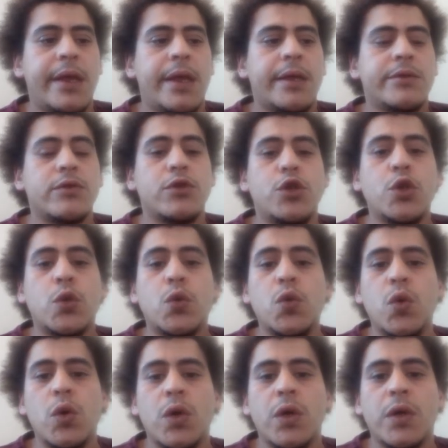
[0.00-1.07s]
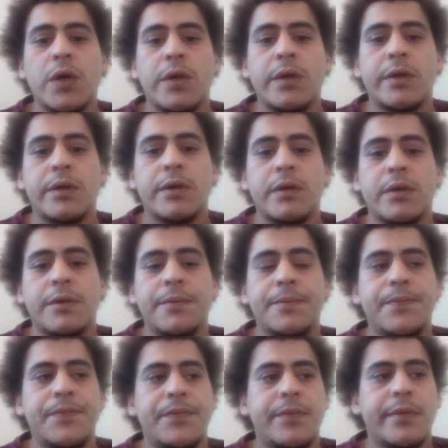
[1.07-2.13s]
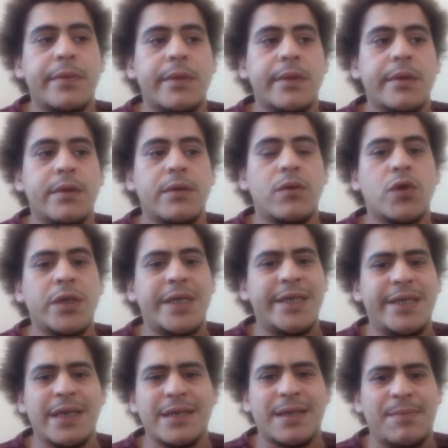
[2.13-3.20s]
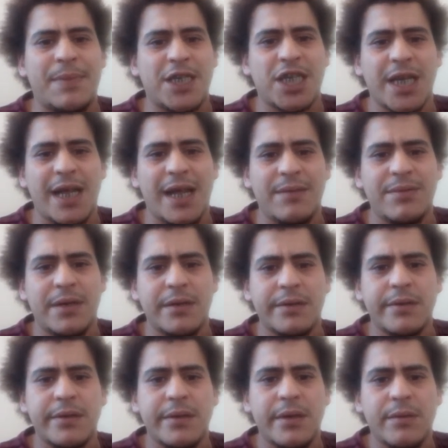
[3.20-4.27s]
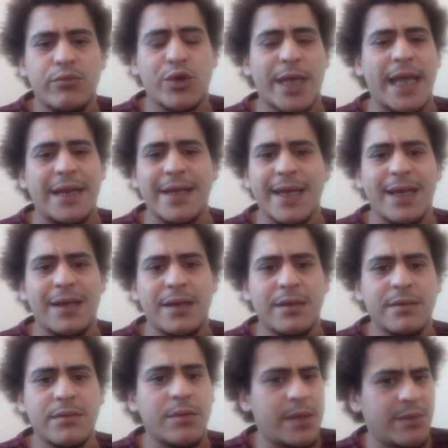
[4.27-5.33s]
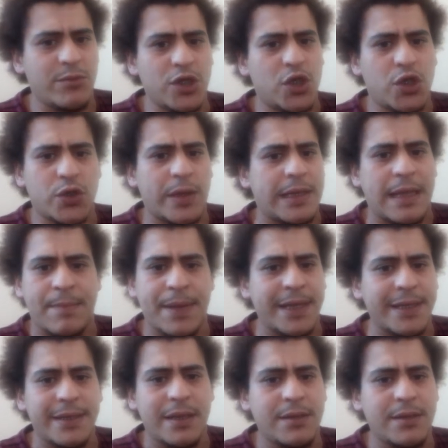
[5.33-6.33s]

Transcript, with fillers: parce que je sais que si je me suis retrouvé à SDF, c'est parce que ma mère en avait ras-le-bol de tout ça. Elle a fait une dépression